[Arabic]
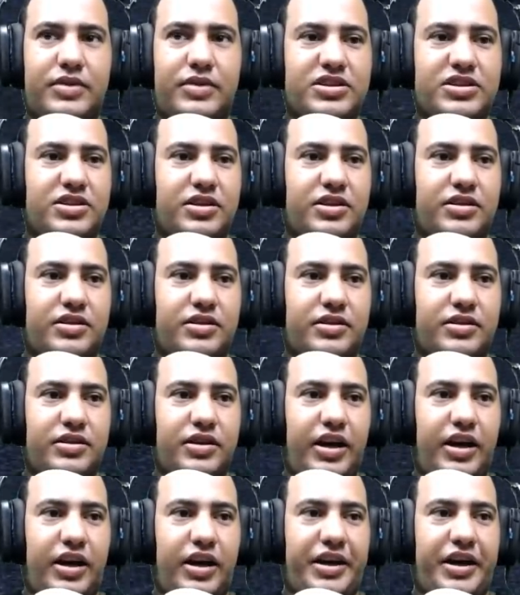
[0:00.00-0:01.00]
ماشي يلا
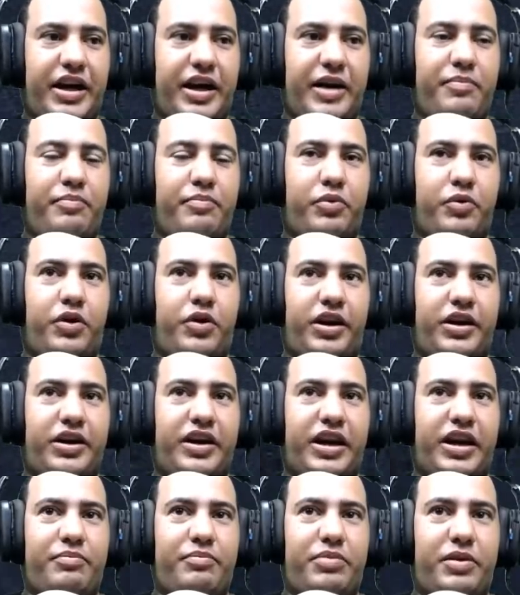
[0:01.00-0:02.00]
بينا احنا جنبه احنا
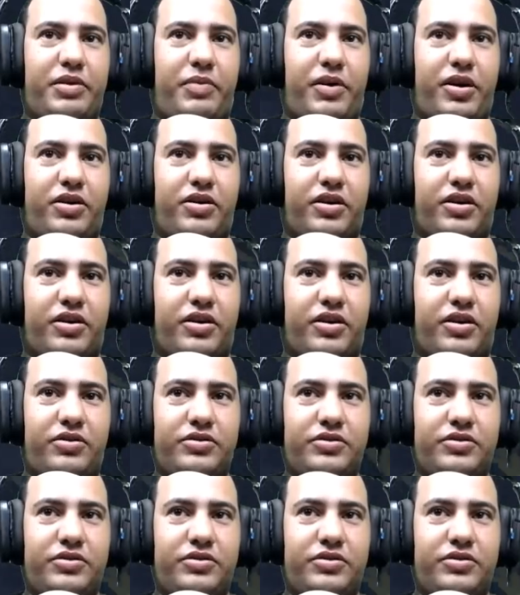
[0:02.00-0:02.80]
جنب البنكر اهو